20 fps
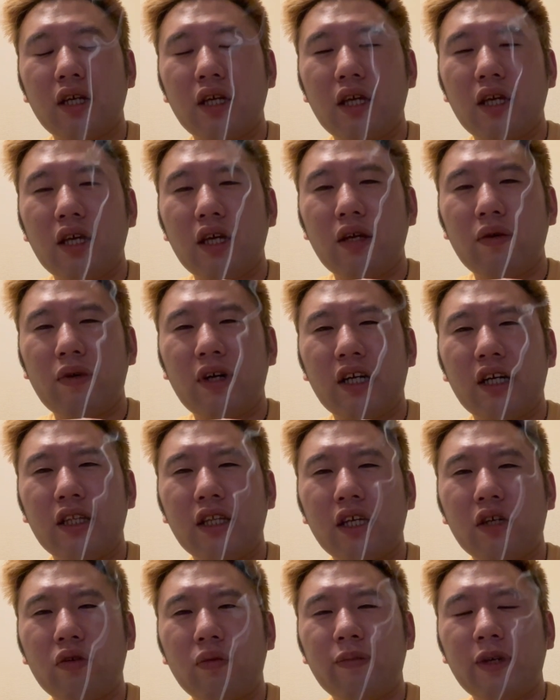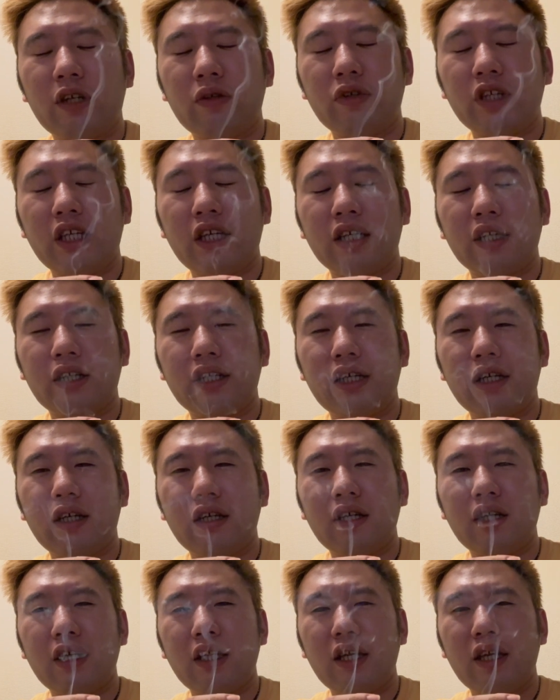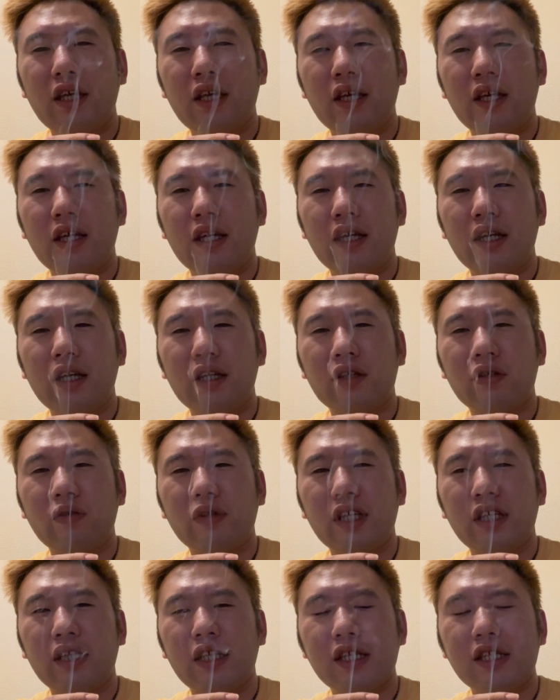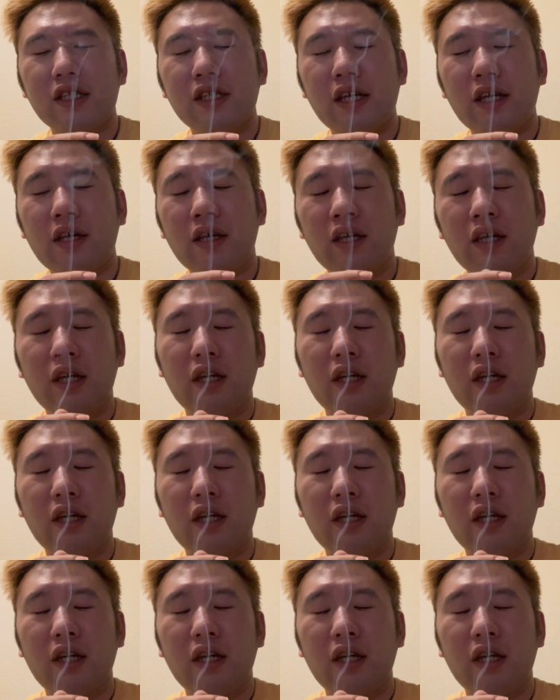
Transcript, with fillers: えー、我が猫ペロリアンが、えー、去年ですね